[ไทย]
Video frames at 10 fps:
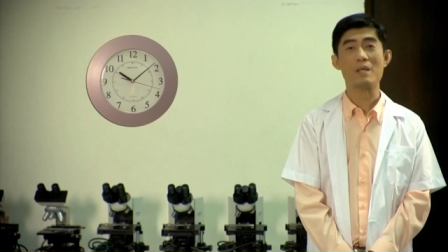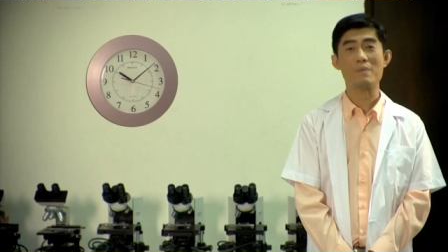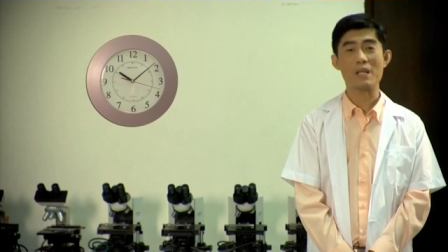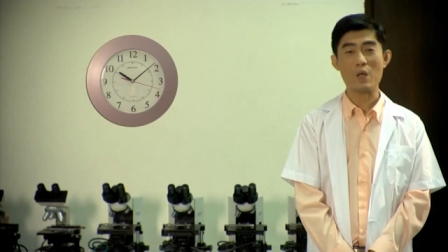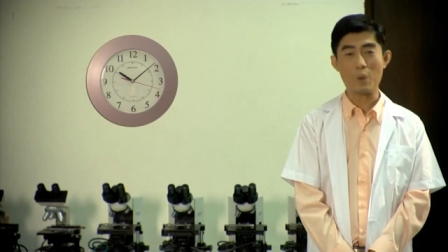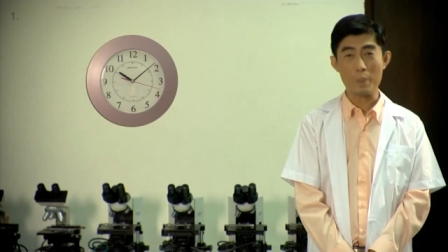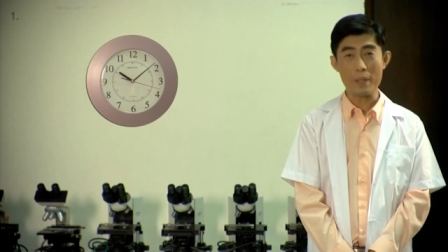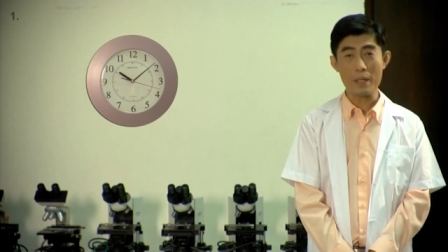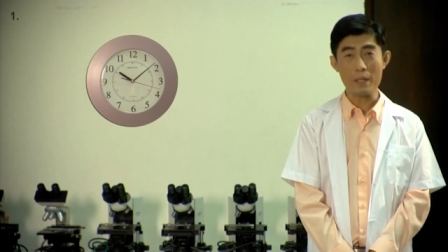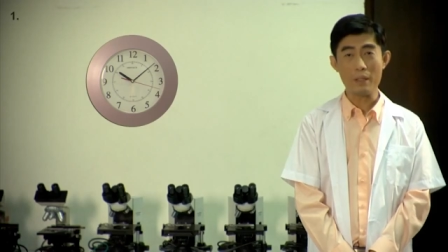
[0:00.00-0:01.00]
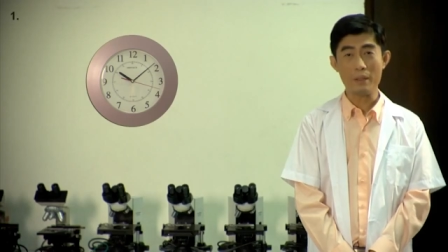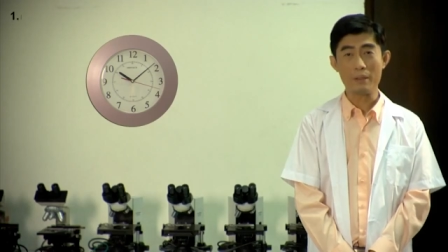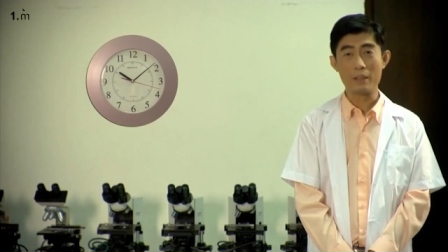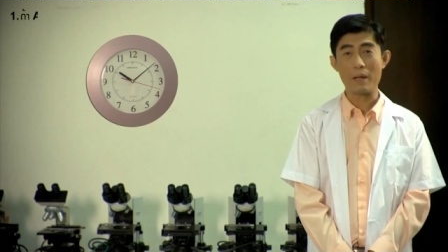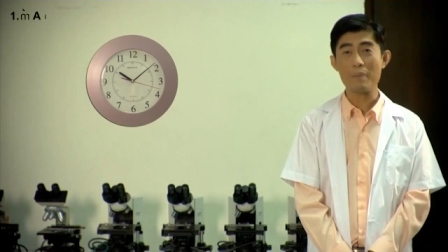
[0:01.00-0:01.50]
เป็น subset ของ B
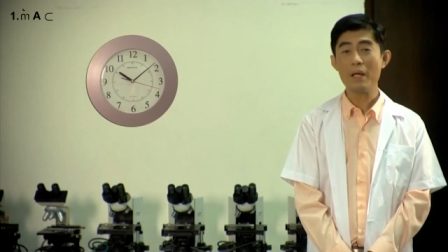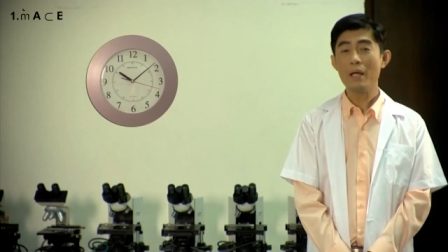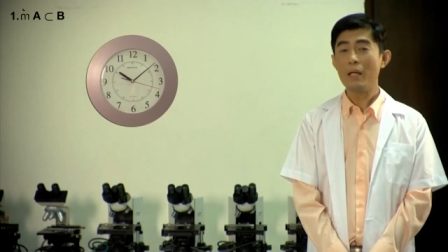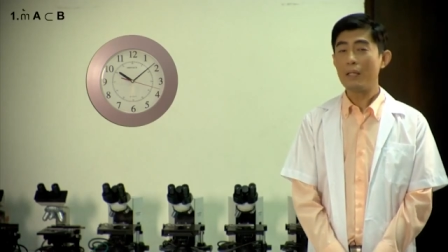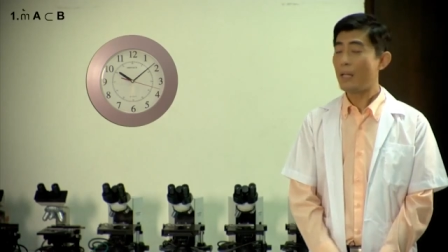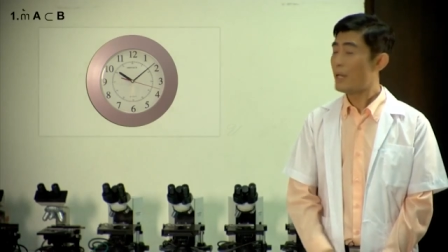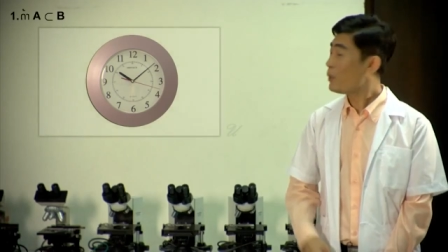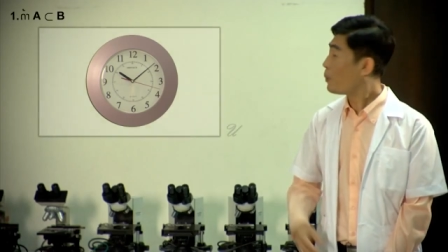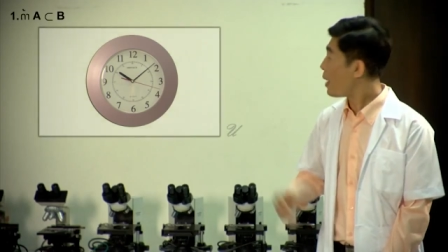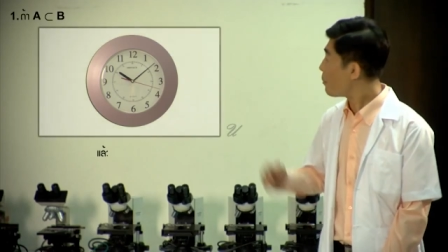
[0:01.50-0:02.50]
นะครับนักเรียนดู